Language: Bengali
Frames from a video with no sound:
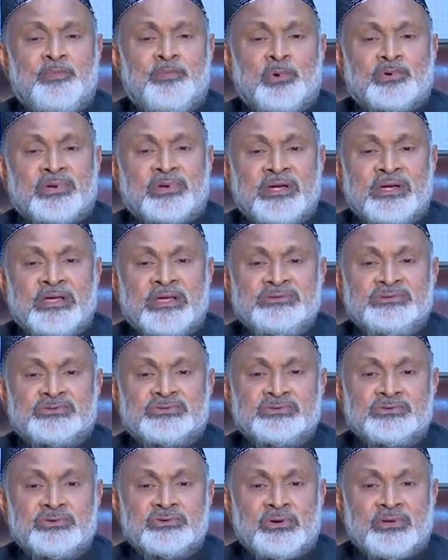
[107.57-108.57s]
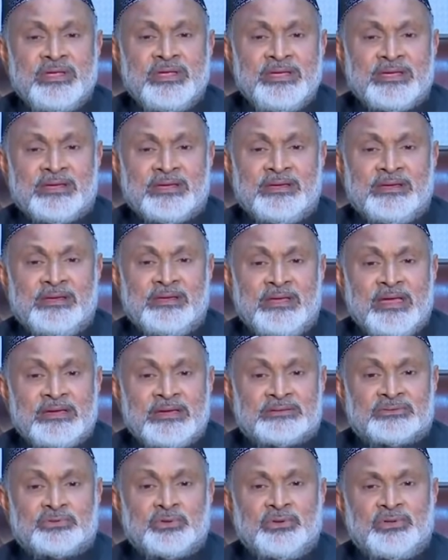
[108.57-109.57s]
পোটেন্ডাইজেশন করে
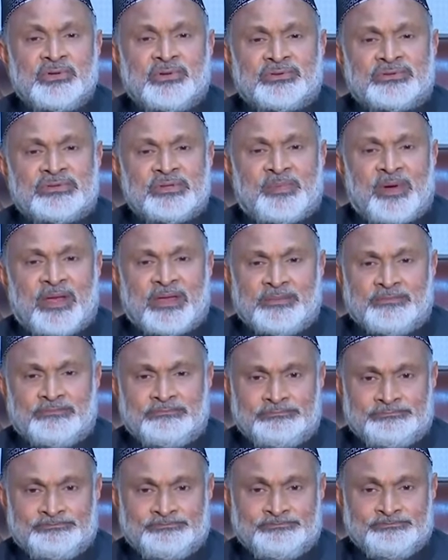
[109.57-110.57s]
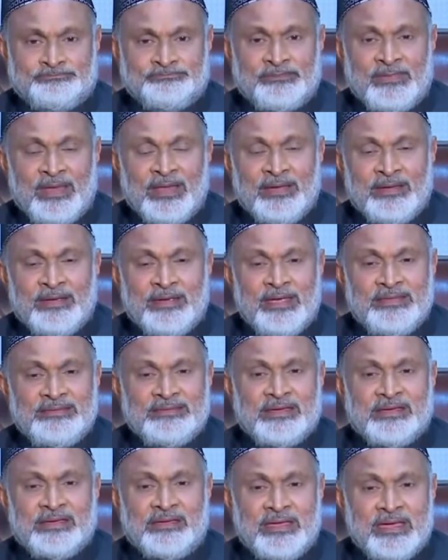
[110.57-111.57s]
গ্যাস তৈরি করতে পারে এই
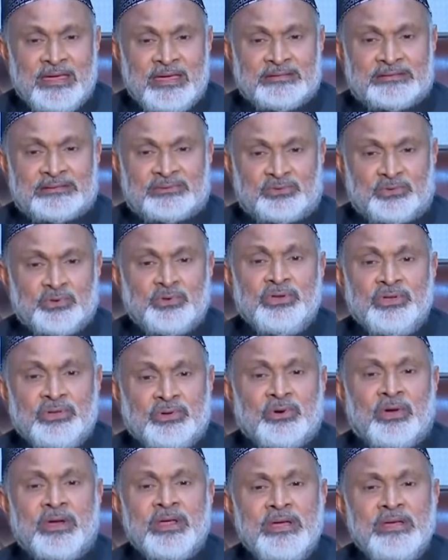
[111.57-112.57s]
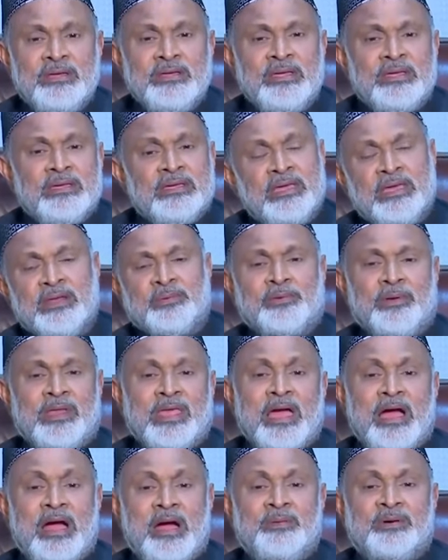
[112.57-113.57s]
যে গ্যাস তৈরি করা এর
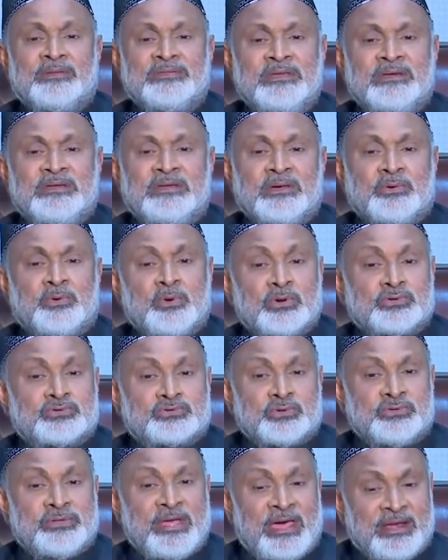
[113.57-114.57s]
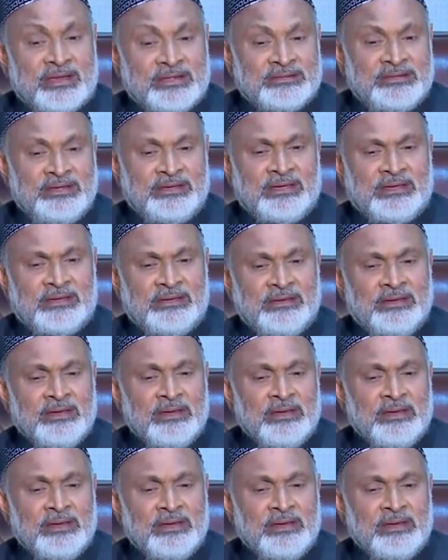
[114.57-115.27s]
ফলে আমাদেরকে কষ্ট দেয় আরেকদিকে